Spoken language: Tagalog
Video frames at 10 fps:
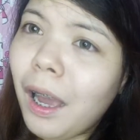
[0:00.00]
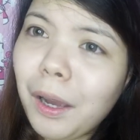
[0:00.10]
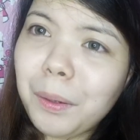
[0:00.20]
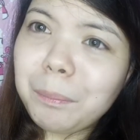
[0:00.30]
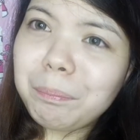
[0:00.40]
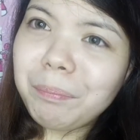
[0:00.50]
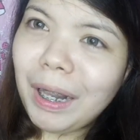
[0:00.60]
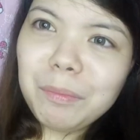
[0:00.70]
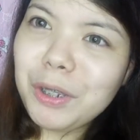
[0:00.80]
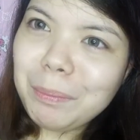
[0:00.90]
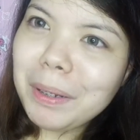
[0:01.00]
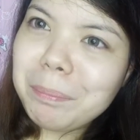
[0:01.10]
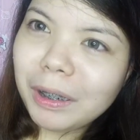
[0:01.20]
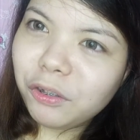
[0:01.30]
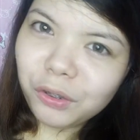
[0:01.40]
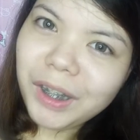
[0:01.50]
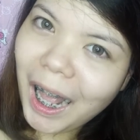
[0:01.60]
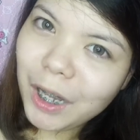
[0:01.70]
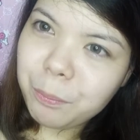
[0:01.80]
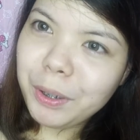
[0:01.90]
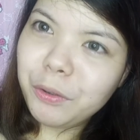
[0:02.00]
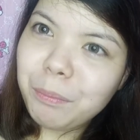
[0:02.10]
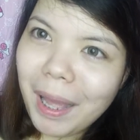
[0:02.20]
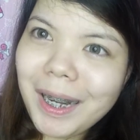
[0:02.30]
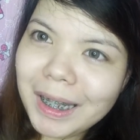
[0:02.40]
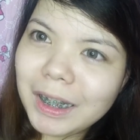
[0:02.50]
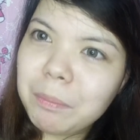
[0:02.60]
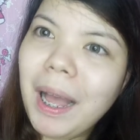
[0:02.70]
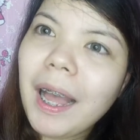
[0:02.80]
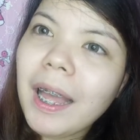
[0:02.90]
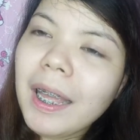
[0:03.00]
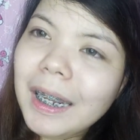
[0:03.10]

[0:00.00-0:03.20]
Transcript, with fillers: um, alam niyo naman, pag June na, ano ba yung dumarating, di ba?